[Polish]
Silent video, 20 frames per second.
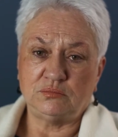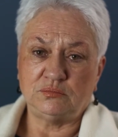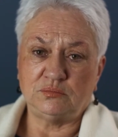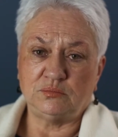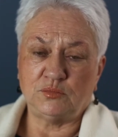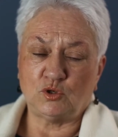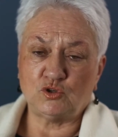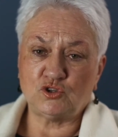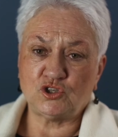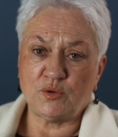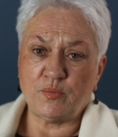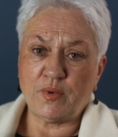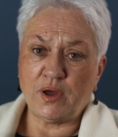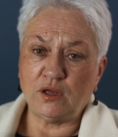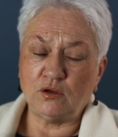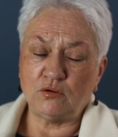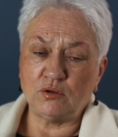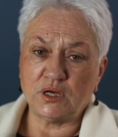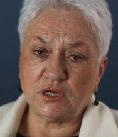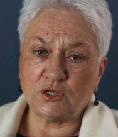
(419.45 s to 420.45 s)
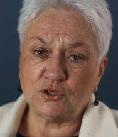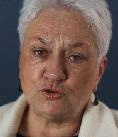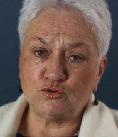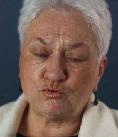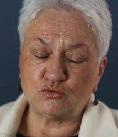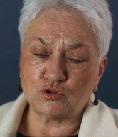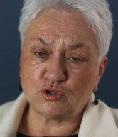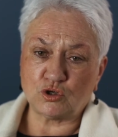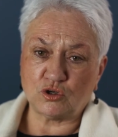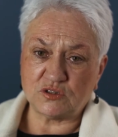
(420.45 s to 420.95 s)
może mają
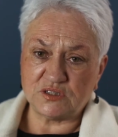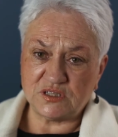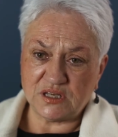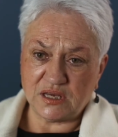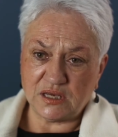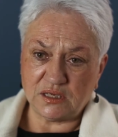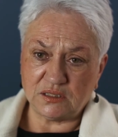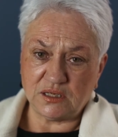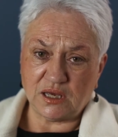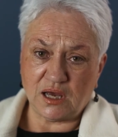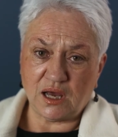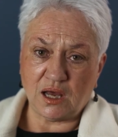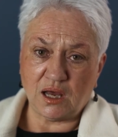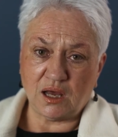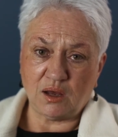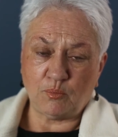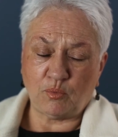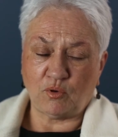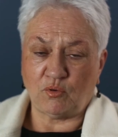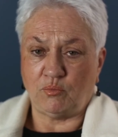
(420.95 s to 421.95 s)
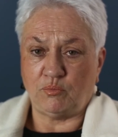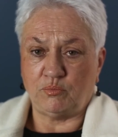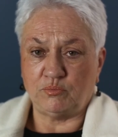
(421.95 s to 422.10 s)
jakieś uszkodzenia, po,